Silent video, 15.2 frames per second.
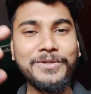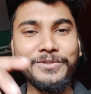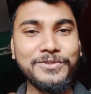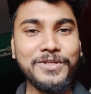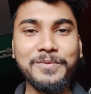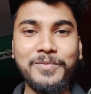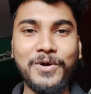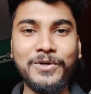অনেকদিন
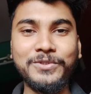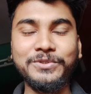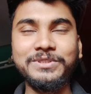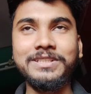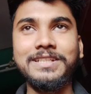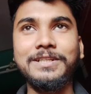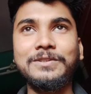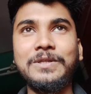ধরে ব্লগ টক
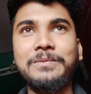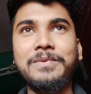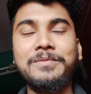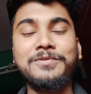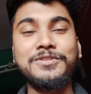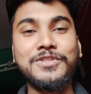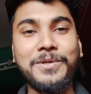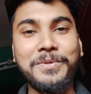দিই না তো আমি
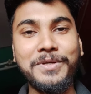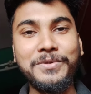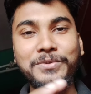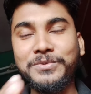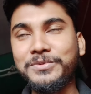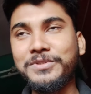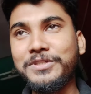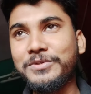বলবো সবাইকে
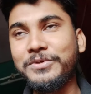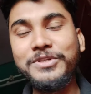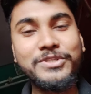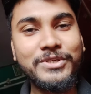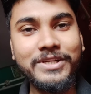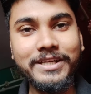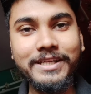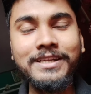নতুন ইয়ার উইশ
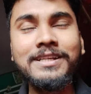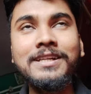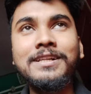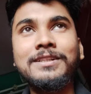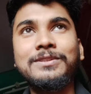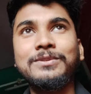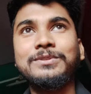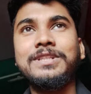করে নিই
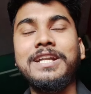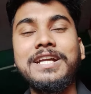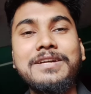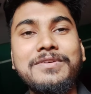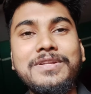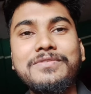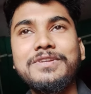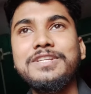তো তার
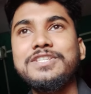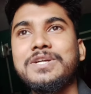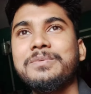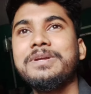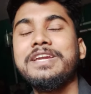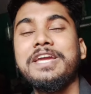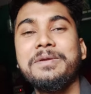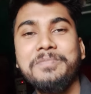আগে বলে ফেলি
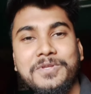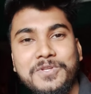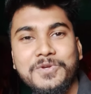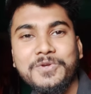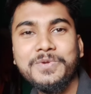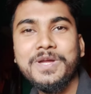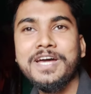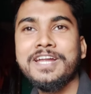সবাইকে হ্যাপি
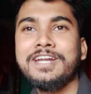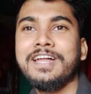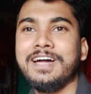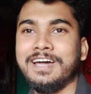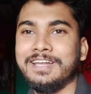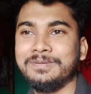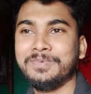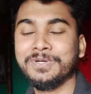নিউ ইয়ার
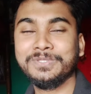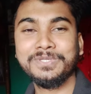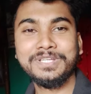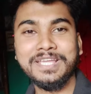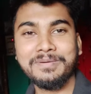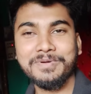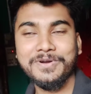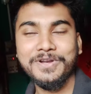আর
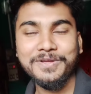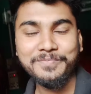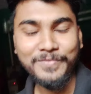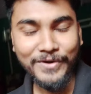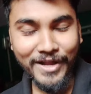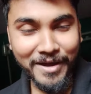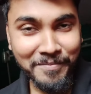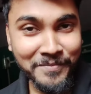বড়োদেরকে আমার অনেক
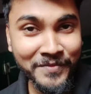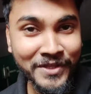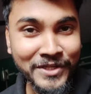প্রণাম